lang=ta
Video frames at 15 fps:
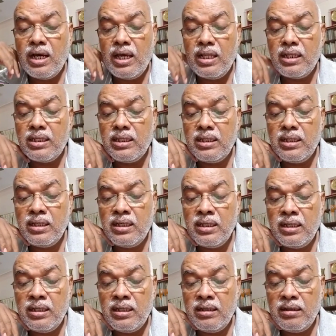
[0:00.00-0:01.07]
அதுக்கு
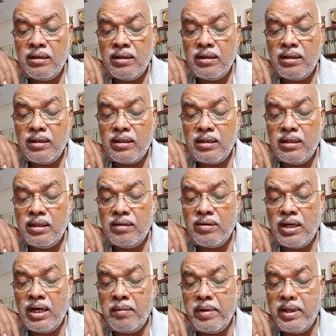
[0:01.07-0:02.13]

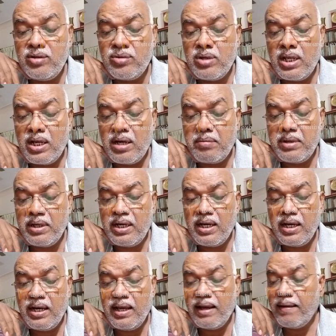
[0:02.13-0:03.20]
இவர் என்ன பதில் சொல்கிறார் அப்படின்னு
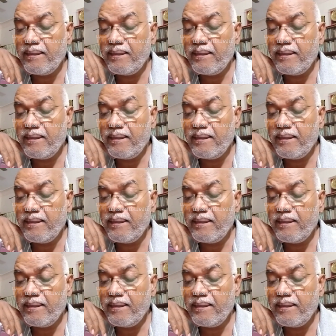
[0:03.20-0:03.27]
கேட்டிங்கன்னா